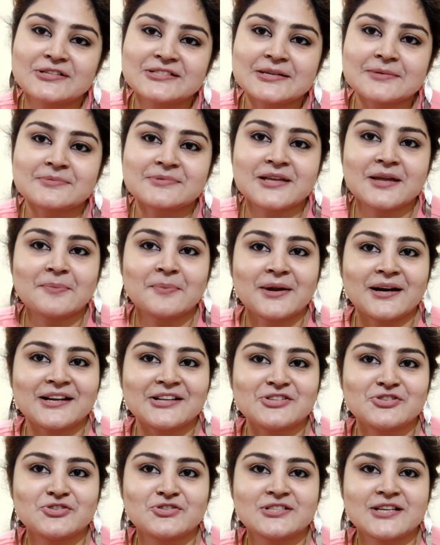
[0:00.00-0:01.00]
और सब्सक्राइब
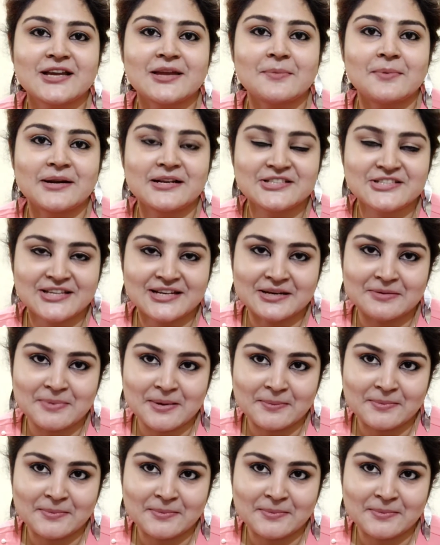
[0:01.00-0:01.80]
करके जुड़ जाइए मेरे चैनल